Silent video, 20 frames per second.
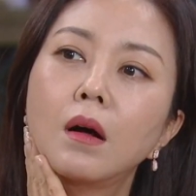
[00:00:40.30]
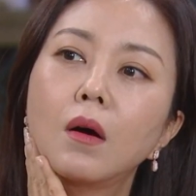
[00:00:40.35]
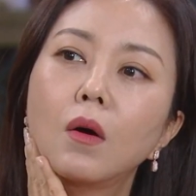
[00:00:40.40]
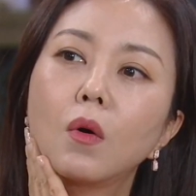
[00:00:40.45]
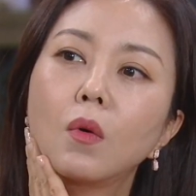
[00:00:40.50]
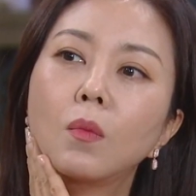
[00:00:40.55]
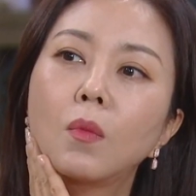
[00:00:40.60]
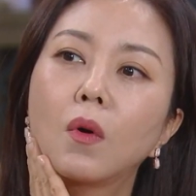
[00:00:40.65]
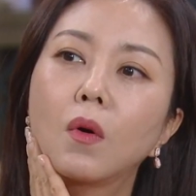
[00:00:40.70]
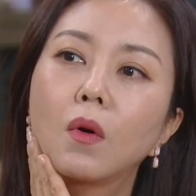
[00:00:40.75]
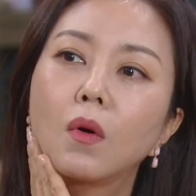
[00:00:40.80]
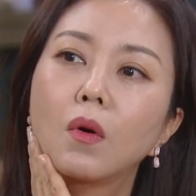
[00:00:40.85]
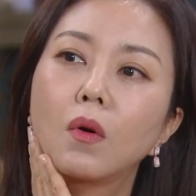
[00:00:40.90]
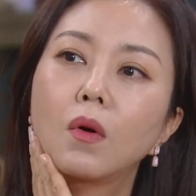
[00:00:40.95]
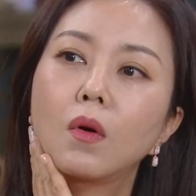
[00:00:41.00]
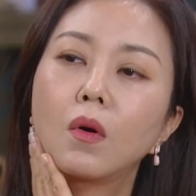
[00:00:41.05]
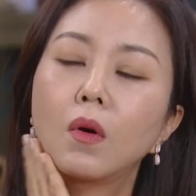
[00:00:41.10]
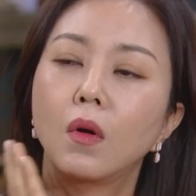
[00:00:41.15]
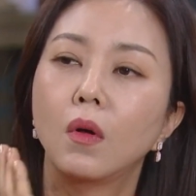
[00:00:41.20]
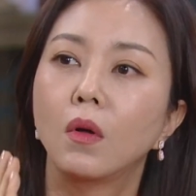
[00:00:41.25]
어머,
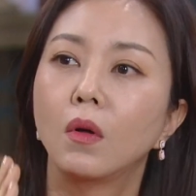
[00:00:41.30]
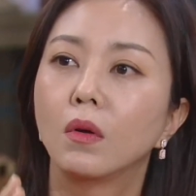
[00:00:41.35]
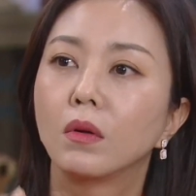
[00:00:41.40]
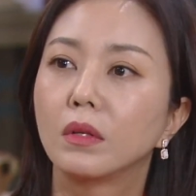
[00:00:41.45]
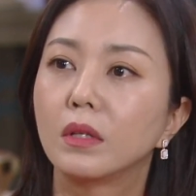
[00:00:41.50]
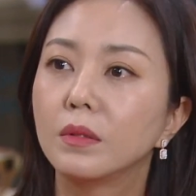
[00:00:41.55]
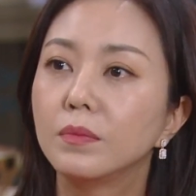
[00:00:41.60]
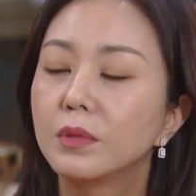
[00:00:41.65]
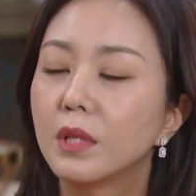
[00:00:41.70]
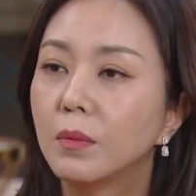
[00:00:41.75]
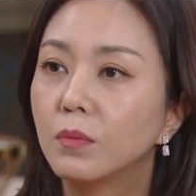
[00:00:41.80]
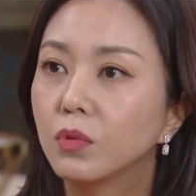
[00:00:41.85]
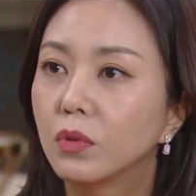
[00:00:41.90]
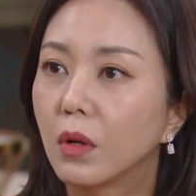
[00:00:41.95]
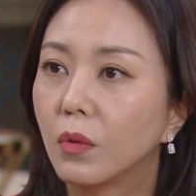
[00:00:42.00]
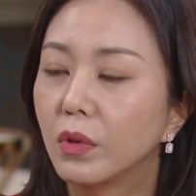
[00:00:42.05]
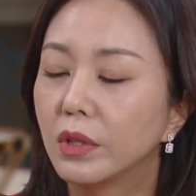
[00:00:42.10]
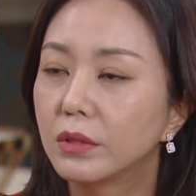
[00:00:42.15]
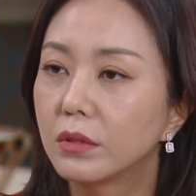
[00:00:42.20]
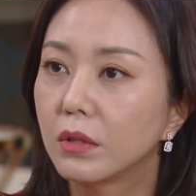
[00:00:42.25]
임산부가
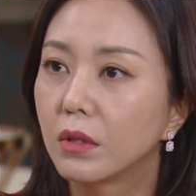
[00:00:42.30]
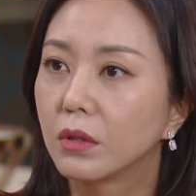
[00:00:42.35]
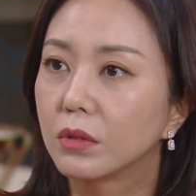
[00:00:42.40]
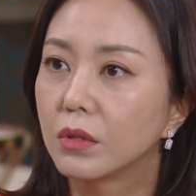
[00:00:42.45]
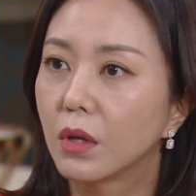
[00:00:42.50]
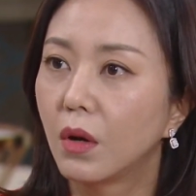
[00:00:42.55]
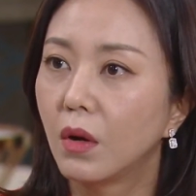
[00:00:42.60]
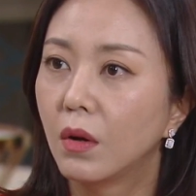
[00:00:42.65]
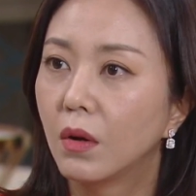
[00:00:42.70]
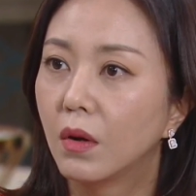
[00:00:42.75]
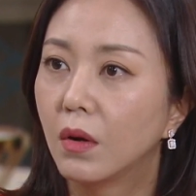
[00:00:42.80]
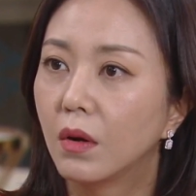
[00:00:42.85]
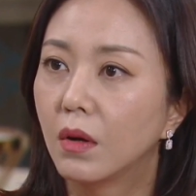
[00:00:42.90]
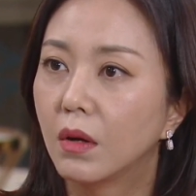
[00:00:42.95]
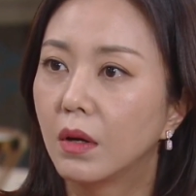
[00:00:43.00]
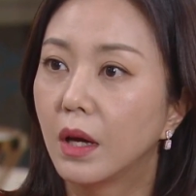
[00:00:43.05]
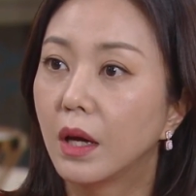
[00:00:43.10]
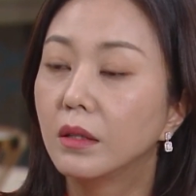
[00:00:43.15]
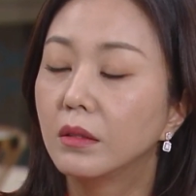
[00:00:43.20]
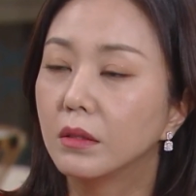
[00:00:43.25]
왜 쓰러져?
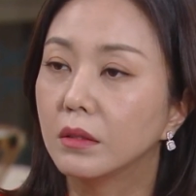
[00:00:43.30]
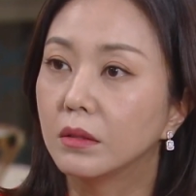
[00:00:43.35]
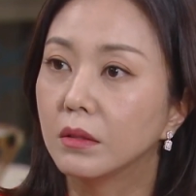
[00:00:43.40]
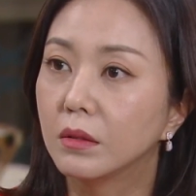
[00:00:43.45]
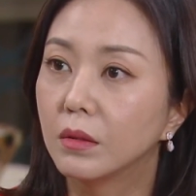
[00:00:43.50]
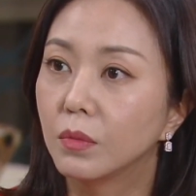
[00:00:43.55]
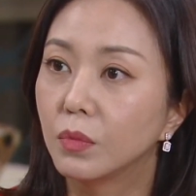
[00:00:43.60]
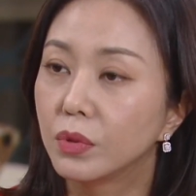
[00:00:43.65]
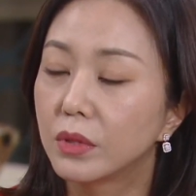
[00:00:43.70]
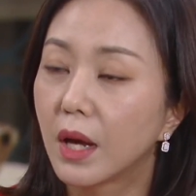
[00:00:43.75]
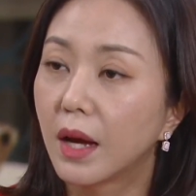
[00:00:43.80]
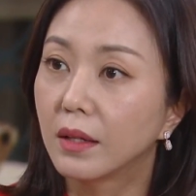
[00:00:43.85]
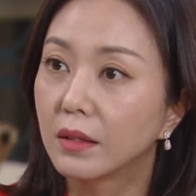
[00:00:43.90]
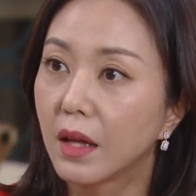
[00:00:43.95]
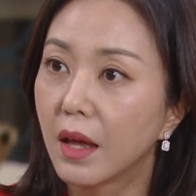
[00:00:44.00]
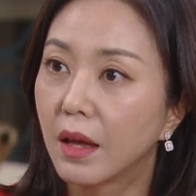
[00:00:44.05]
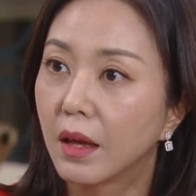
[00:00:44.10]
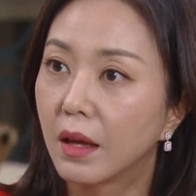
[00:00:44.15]
애는 무사하대?